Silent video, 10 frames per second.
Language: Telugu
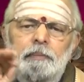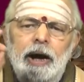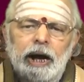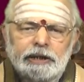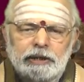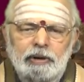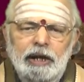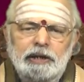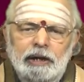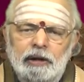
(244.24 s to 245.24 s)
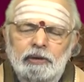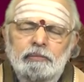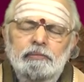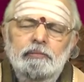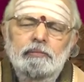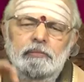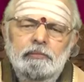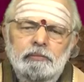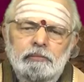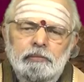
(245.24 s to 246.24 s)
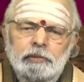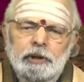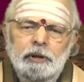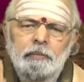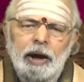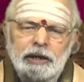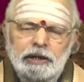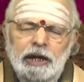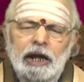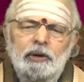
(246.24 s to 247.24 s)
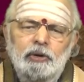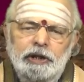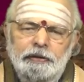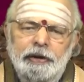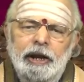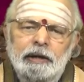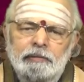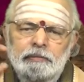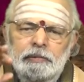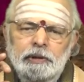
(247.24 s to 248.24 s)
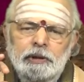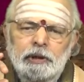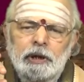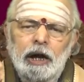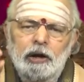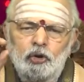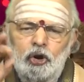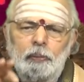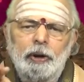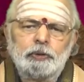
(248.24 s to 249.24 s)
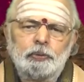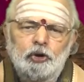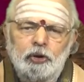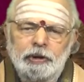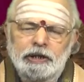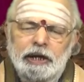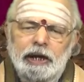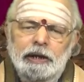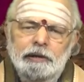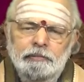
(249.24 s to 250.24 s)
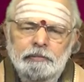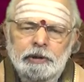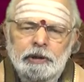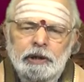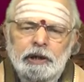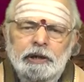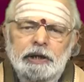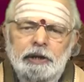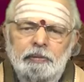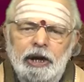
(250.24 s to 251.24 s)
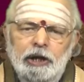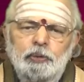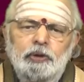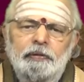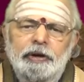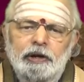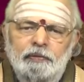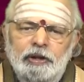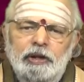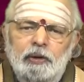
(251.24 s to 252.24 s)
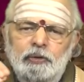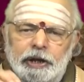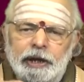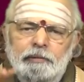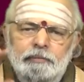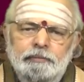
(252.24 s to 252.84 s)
మహాశివరాత్రి నాడు మార్చి నాలుగో తేదీన అఘోర పాసుపుతో హోమం చేయాలి దీనివల్ల అద్భుతమైన ఫలితాలు ఉంటాయి